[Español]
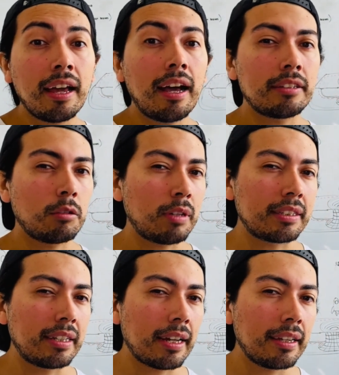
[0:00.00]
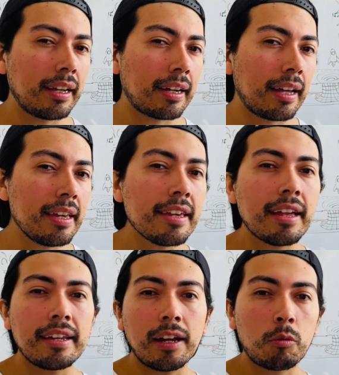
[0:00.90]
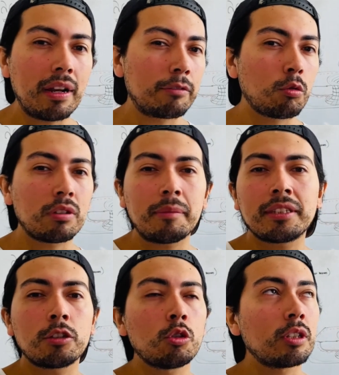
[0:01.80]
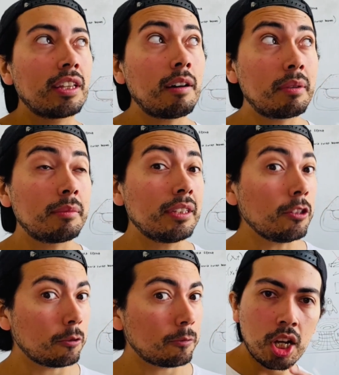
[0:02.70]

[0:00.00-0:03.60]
hacia una trágica caída en la cual absolutamente todo estaba permitido